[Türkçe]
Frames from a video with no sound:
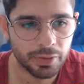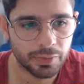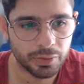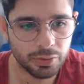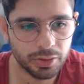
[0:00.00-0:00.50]

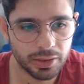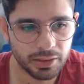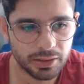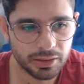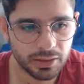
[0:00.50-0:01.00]
Videonun
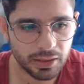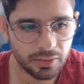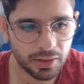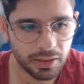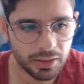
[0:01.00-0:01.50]
kendisinde de
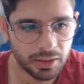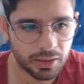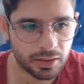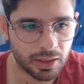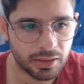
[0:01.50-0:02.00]
var.
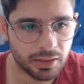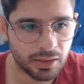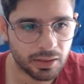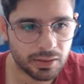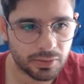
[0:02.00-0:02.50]

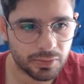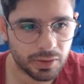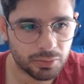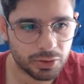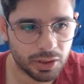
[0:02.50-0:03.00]
Karakterler
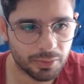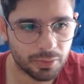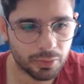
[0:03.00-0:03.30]
sıfırlanmış galiba.